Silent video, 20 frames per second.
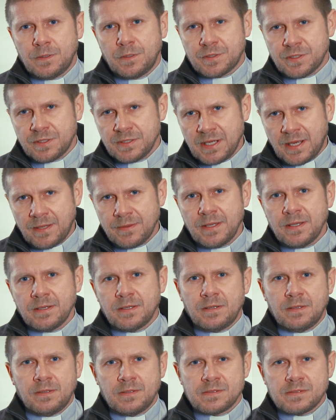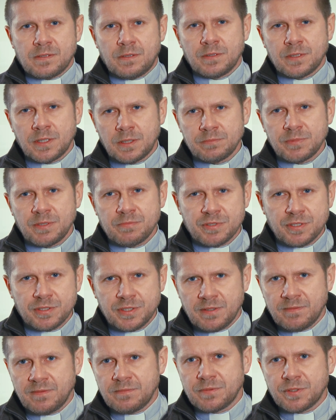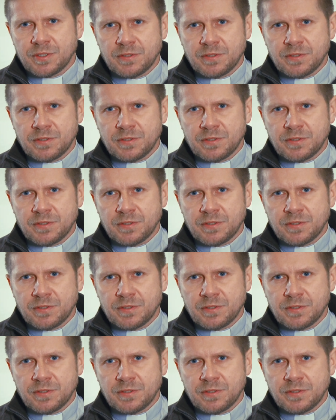że dziadek z ogromnym życiowym